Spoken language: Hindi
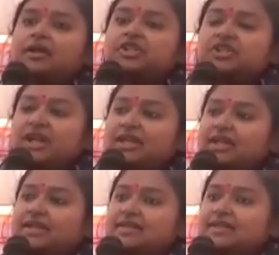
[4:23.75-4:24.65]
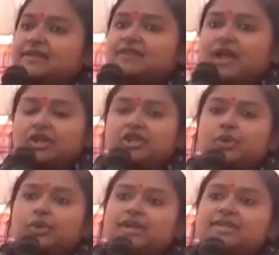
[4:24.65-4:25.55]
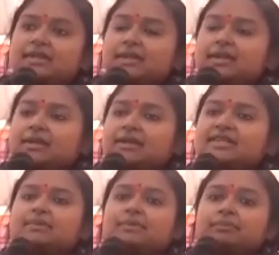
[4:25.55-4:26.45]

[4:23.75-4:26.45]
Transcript: शिक्षा देने से सिर्फ साक्षर होने से किसी